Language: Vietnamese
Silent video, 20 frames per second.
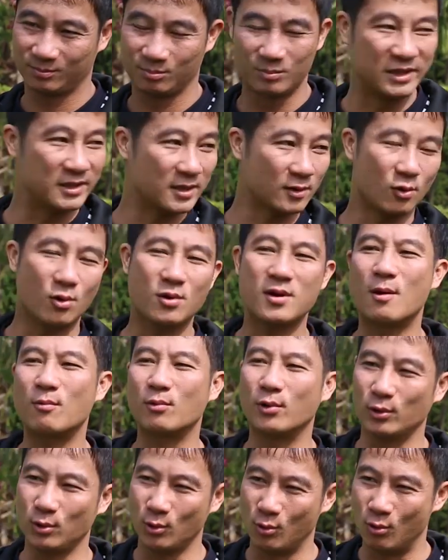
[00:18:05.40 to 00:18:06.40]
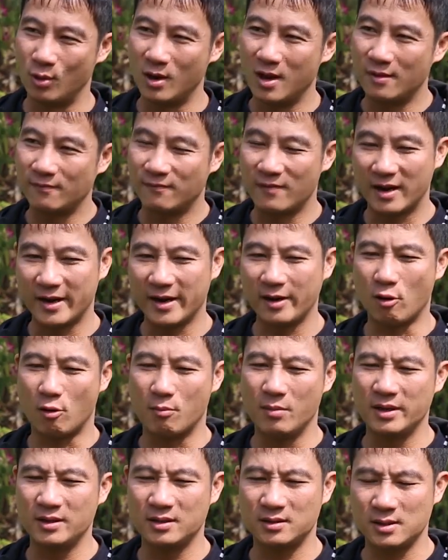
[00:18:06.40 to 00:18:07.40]
Mình sẽ tôn trọng đối thủ, và khi có
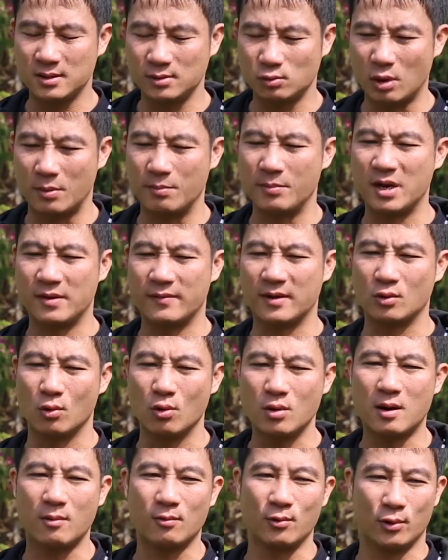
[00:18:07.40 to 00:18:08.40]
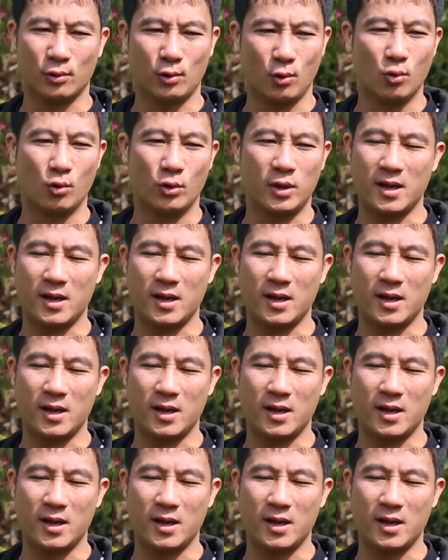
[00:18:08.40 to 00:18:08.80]
mình sự chuẩn bị và tôn trọng đối thủ